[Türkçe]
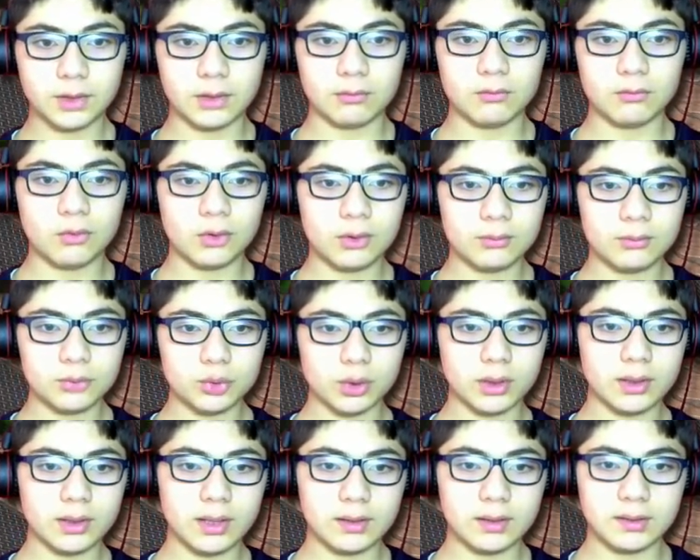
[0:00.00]
Tamam volüm
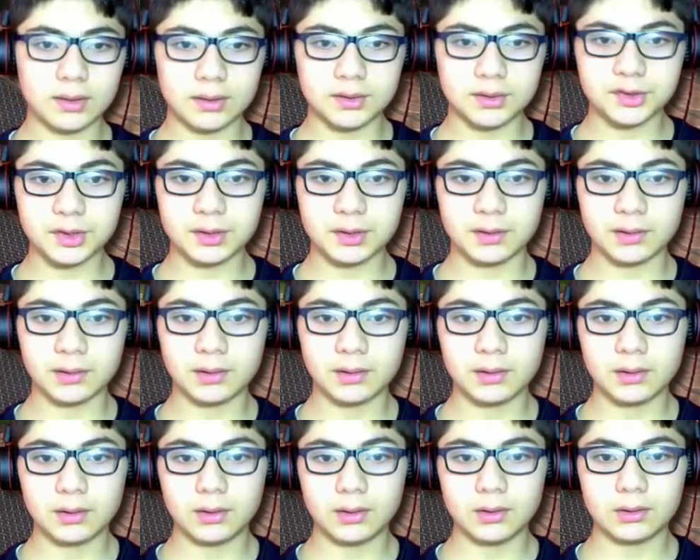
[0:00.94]
şu an yeterince iyi.
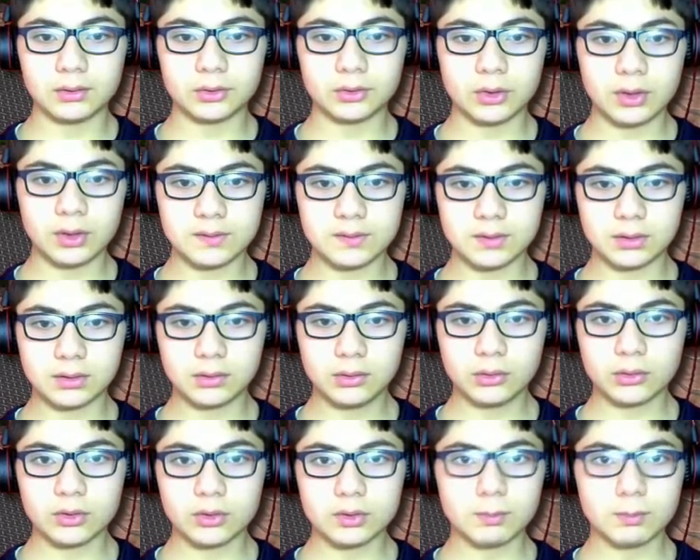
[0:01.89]
Şöyle
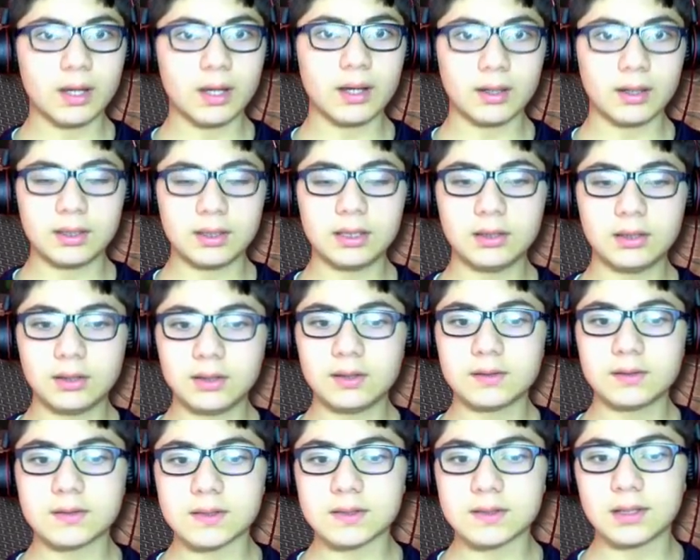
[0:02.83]
tıklıyoruz. Baya klik
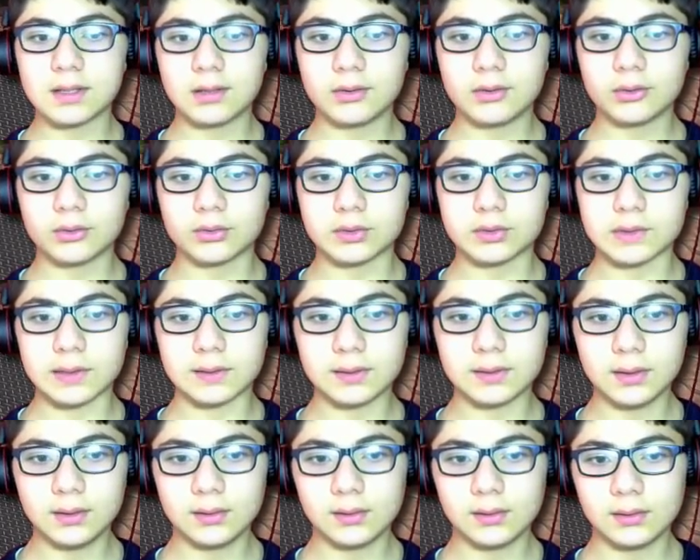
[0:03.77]
klik sesi geliyordur
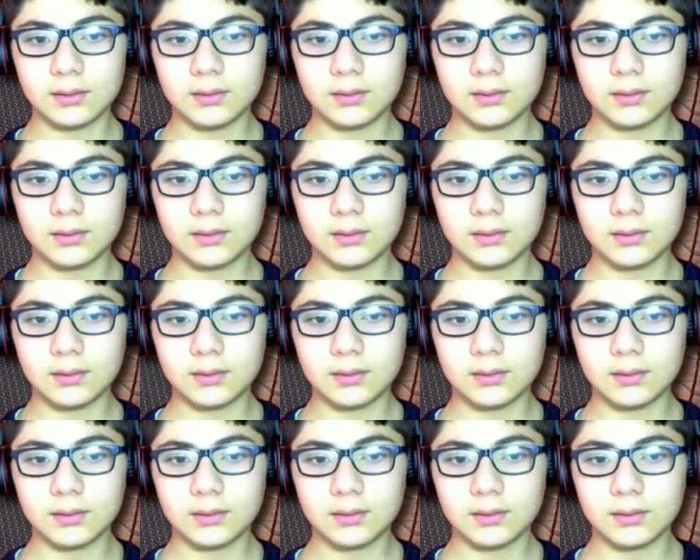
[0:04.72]
zaten.